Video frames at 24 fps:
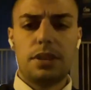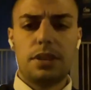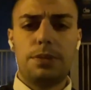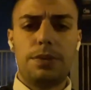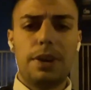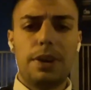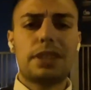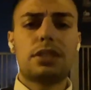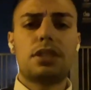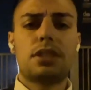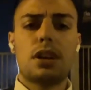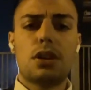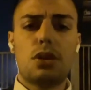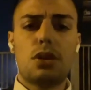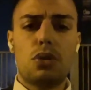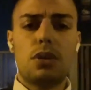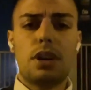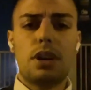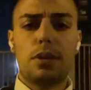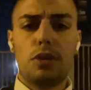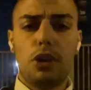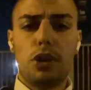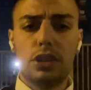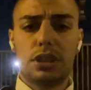Ha fatto ancora
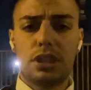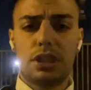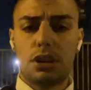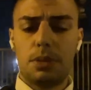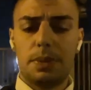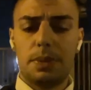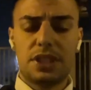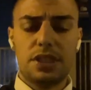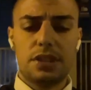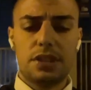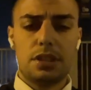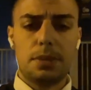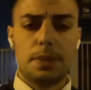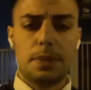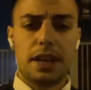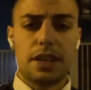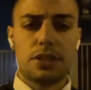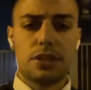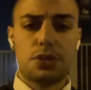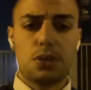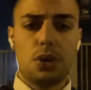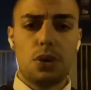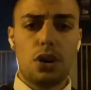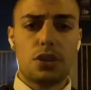una volta, come settimana
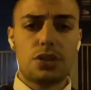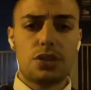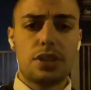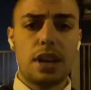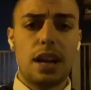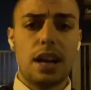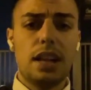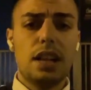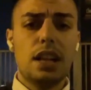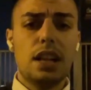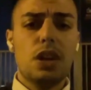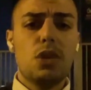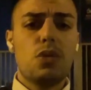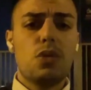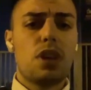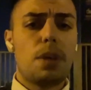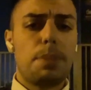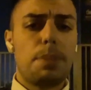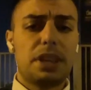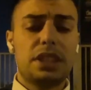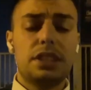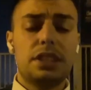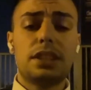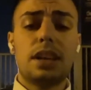scorsa, una
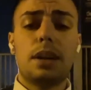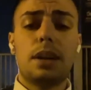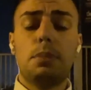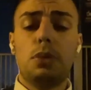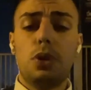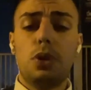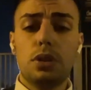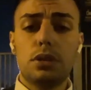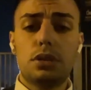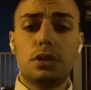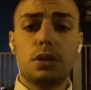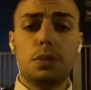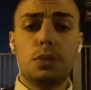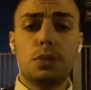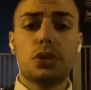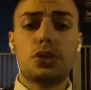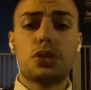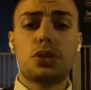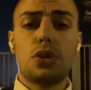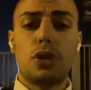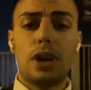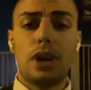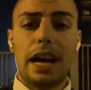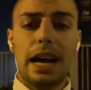partita molto
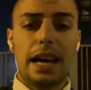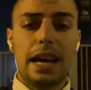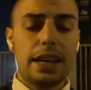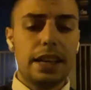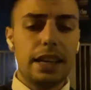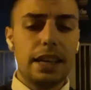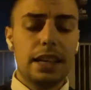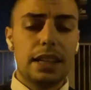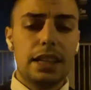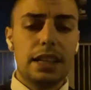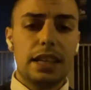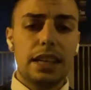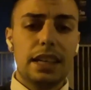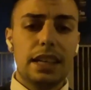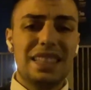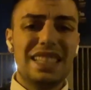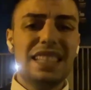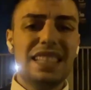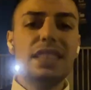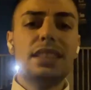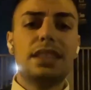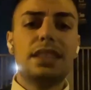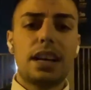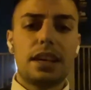muscolare di
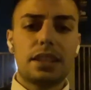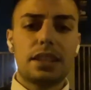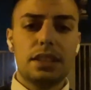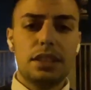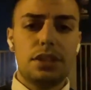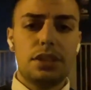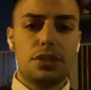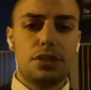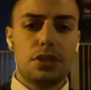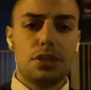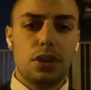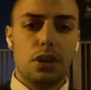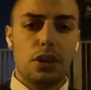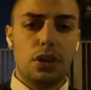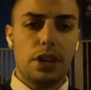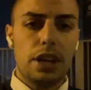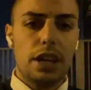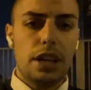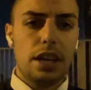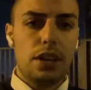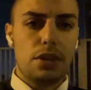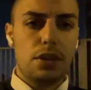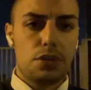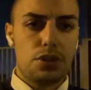interdizione
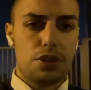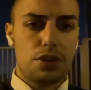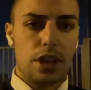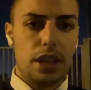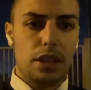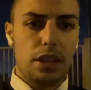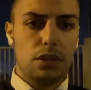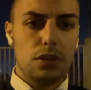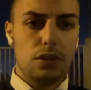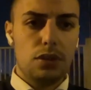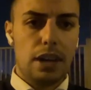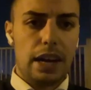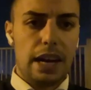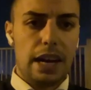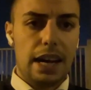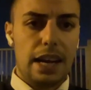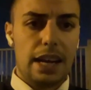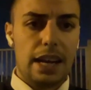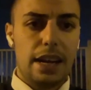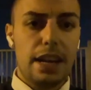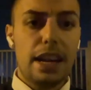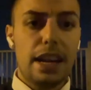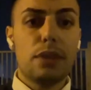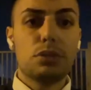pressione riuscendo
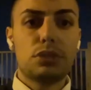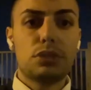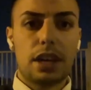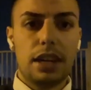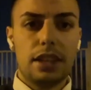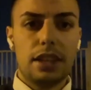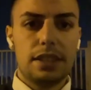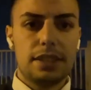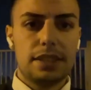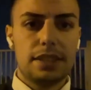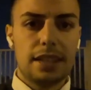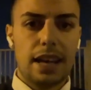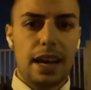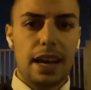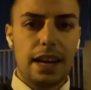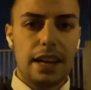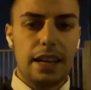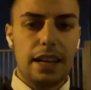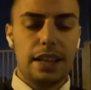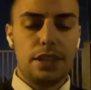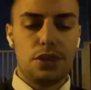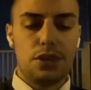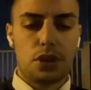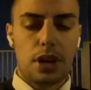a
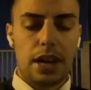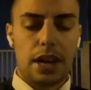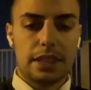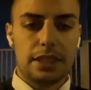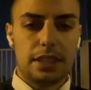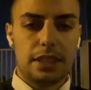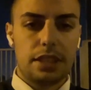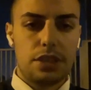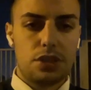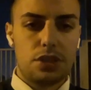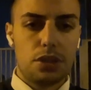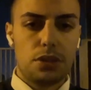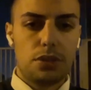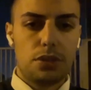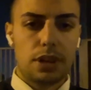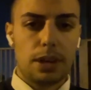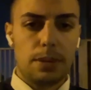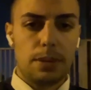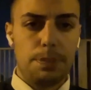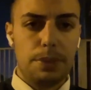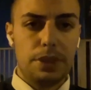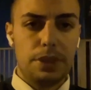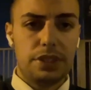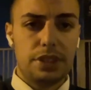neutralizzare le giocate dei
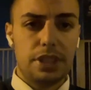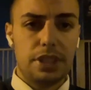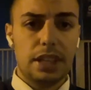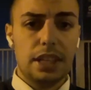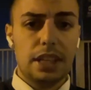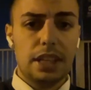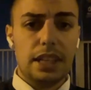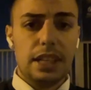centrocampisti